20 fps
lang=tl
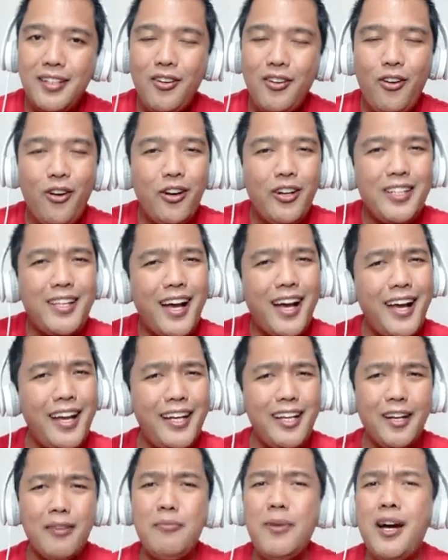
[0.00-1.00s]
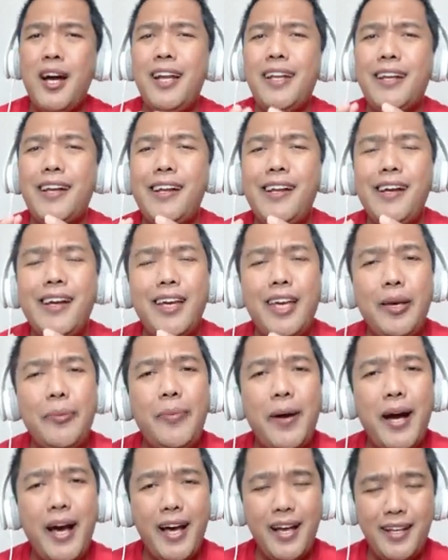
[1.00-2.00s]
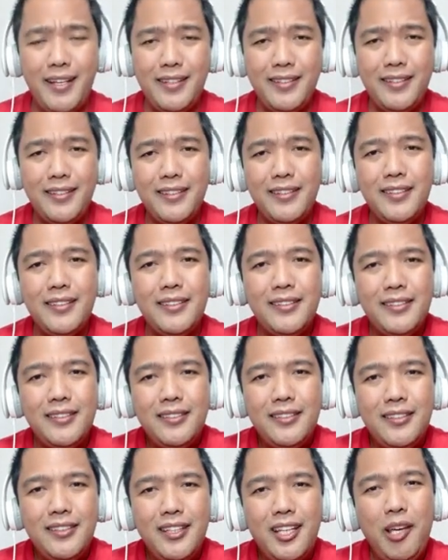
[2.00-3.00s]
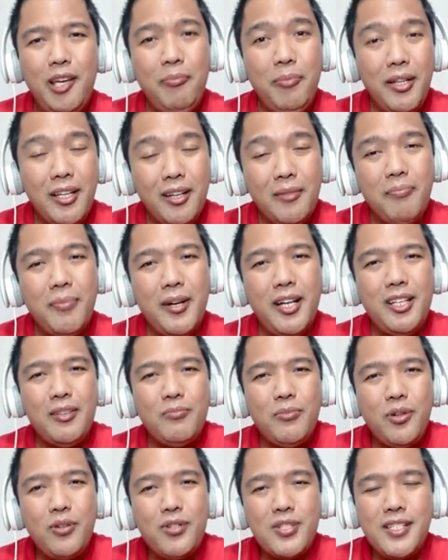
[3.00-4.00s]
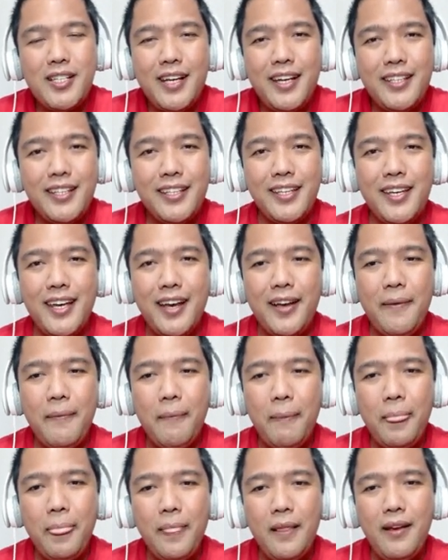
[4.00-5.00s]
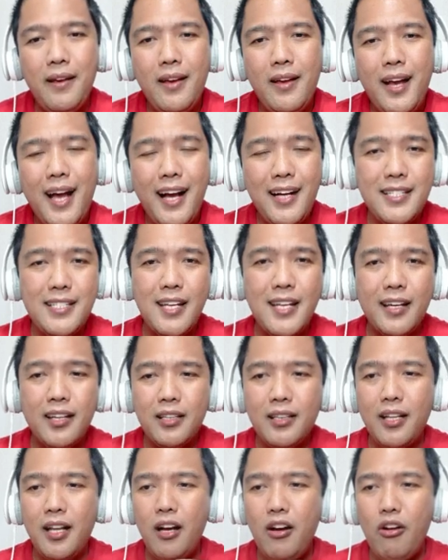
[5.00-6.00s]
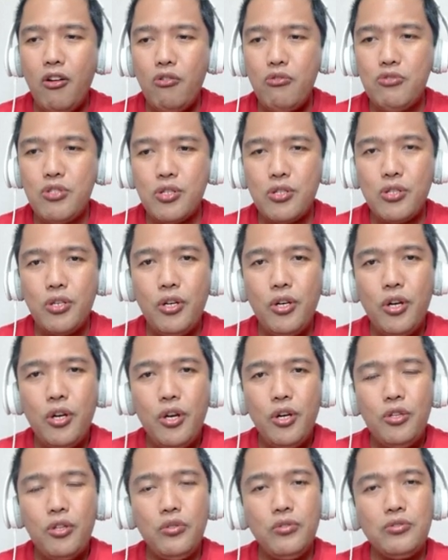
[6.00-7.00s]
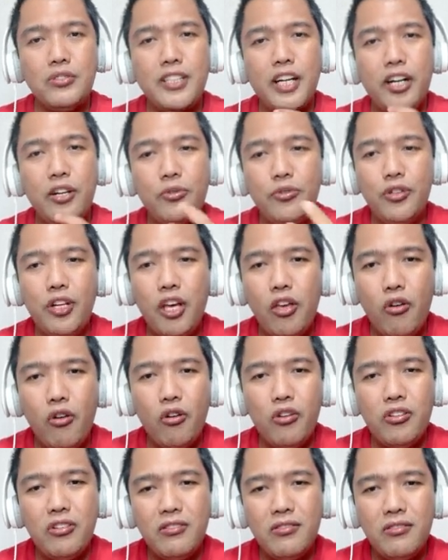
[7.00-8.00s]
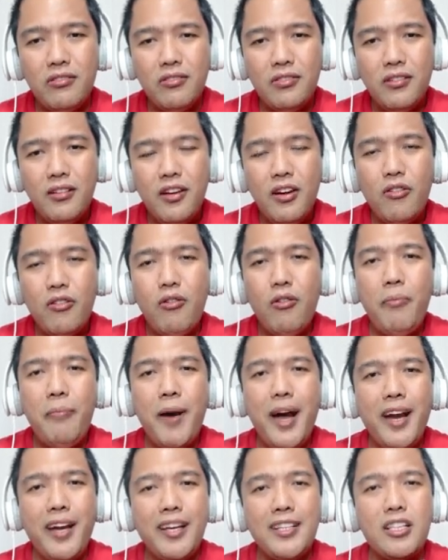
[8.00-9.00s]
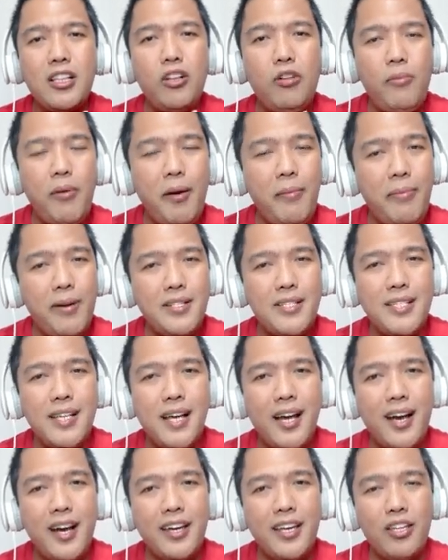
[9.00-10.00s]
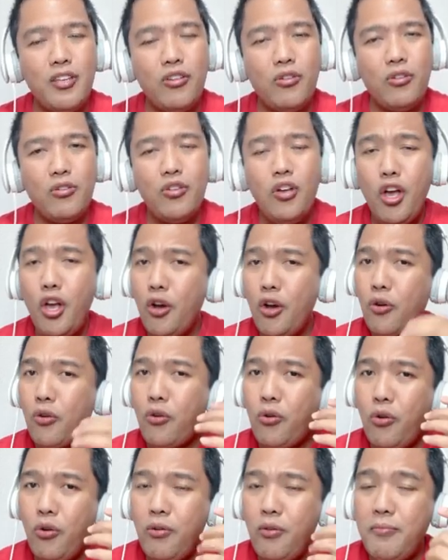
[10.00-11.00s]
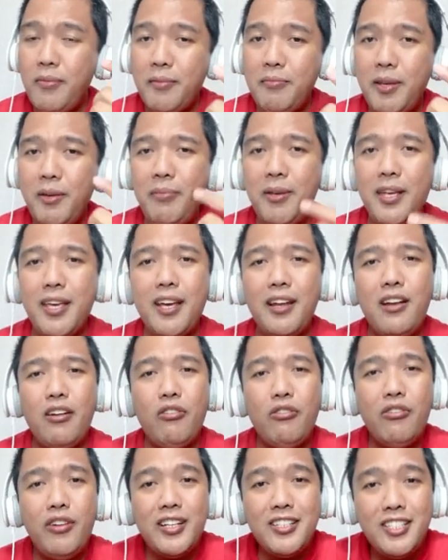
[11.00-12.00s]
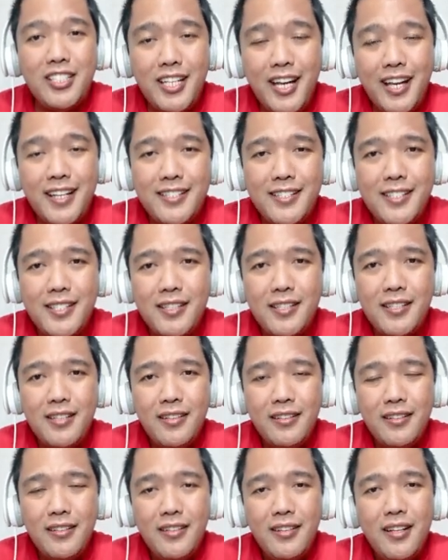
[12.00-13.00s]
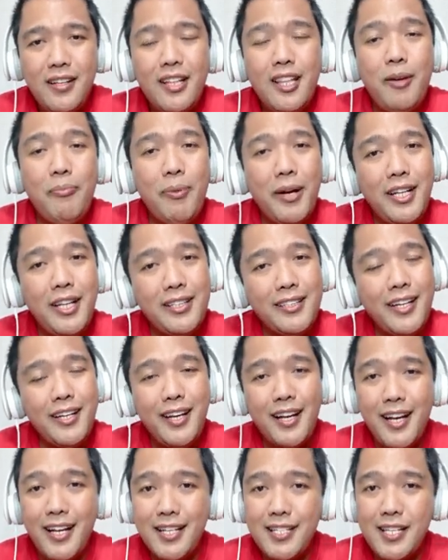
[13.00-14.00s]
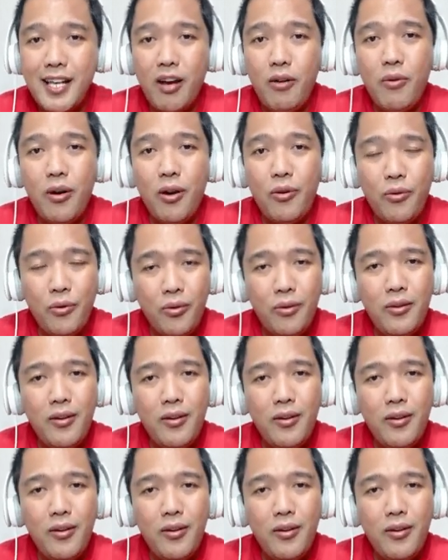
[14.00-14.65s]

or dahil nagmahal ka ng iba, ipinagpalit mo ako sa kanya. Ang sakit lang host, nung tanong na yon, kung bakit lumabas sa akin yon kung mabibigyan ako ng chance na palitan ang asawa ko,